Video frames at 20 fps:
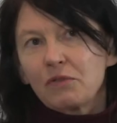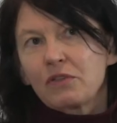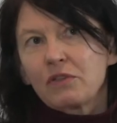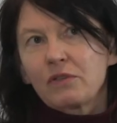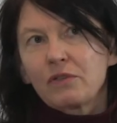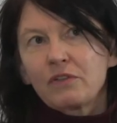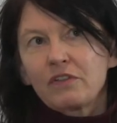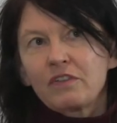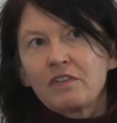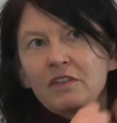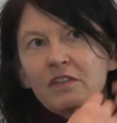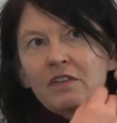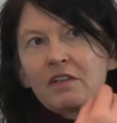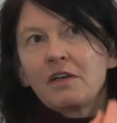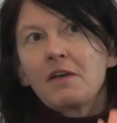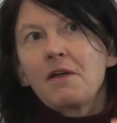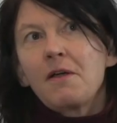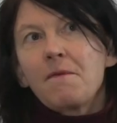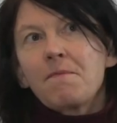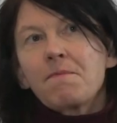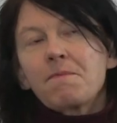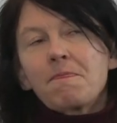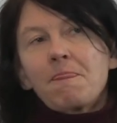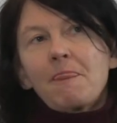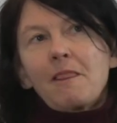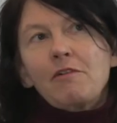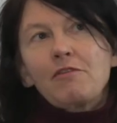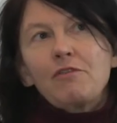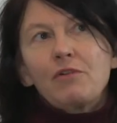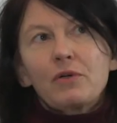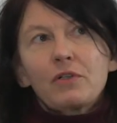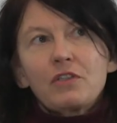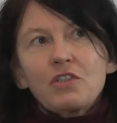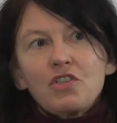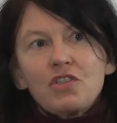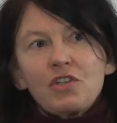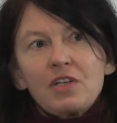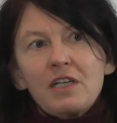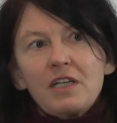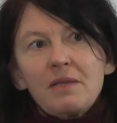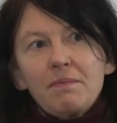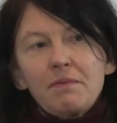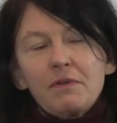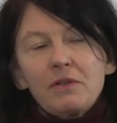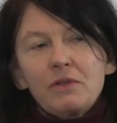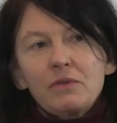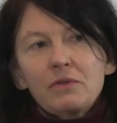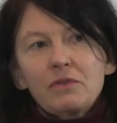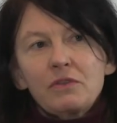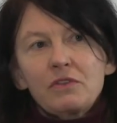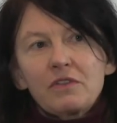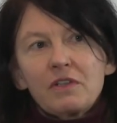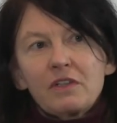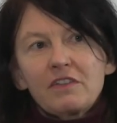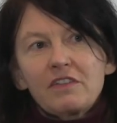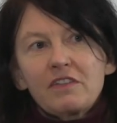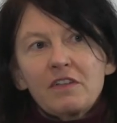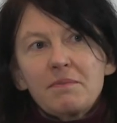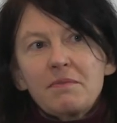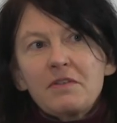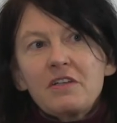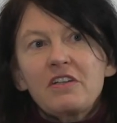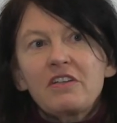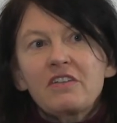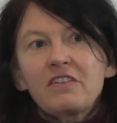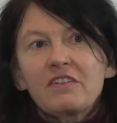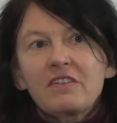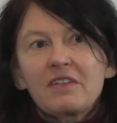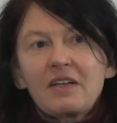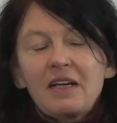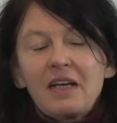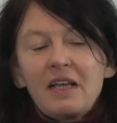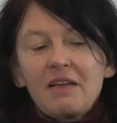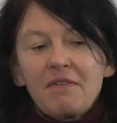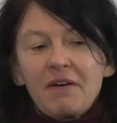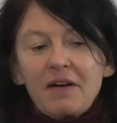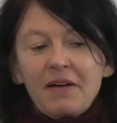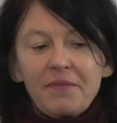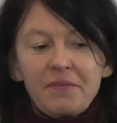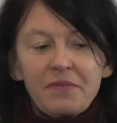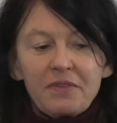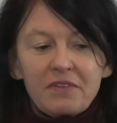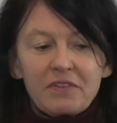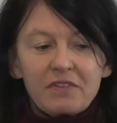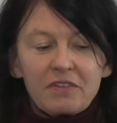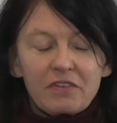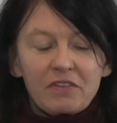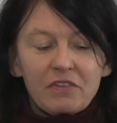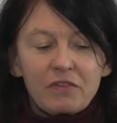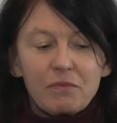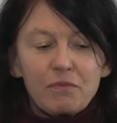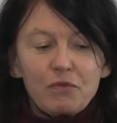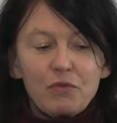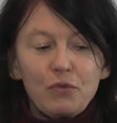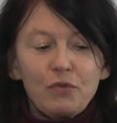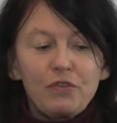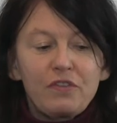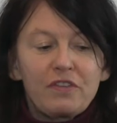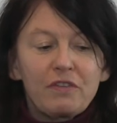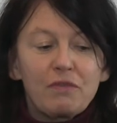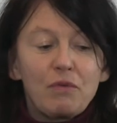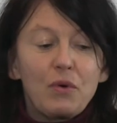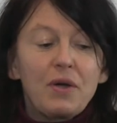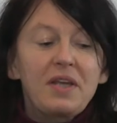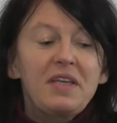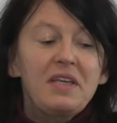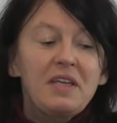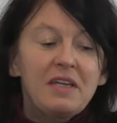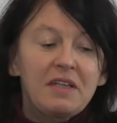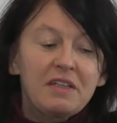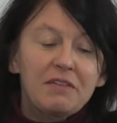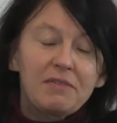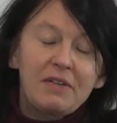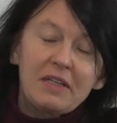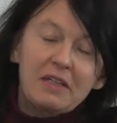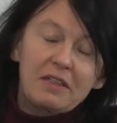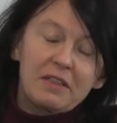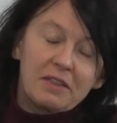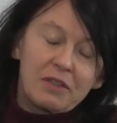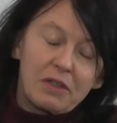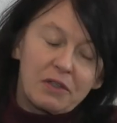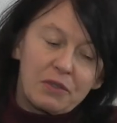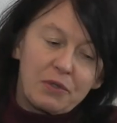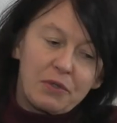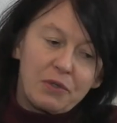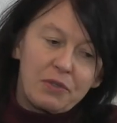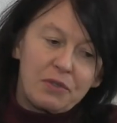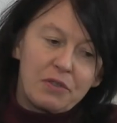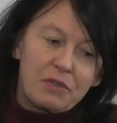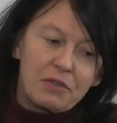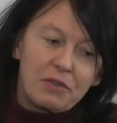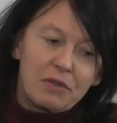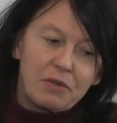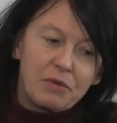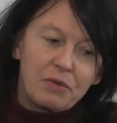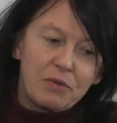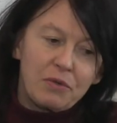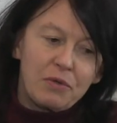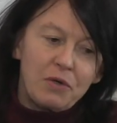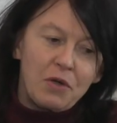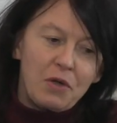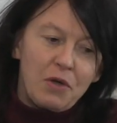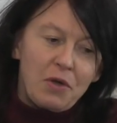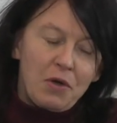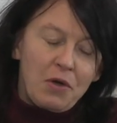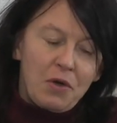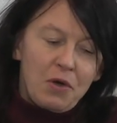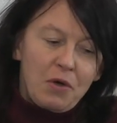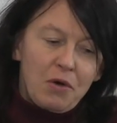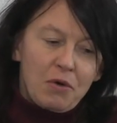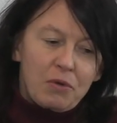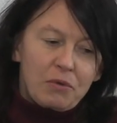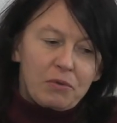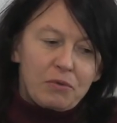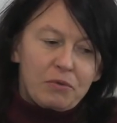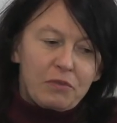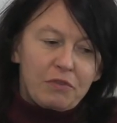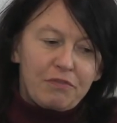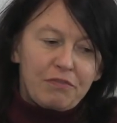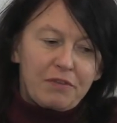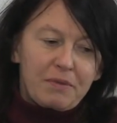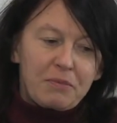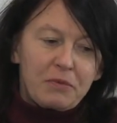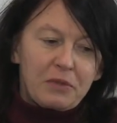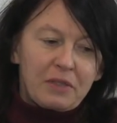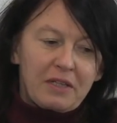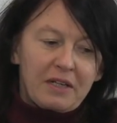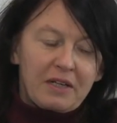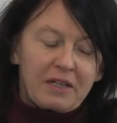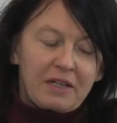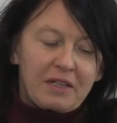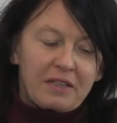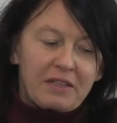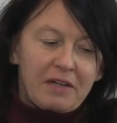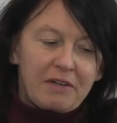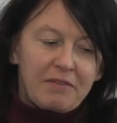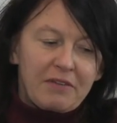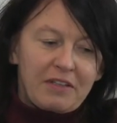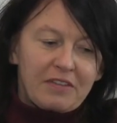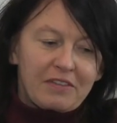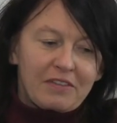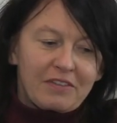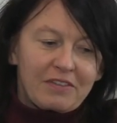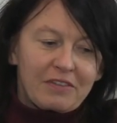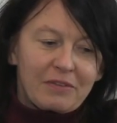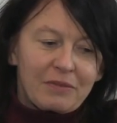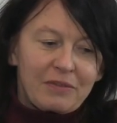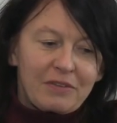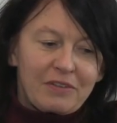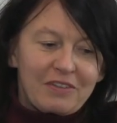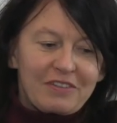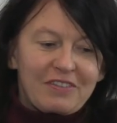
die da sind, fortschreiben und trotzdem ist es relevant zum Wissen, wohin Entwicklungen könnten gehen und vermutlich gerade auch, weil es so ein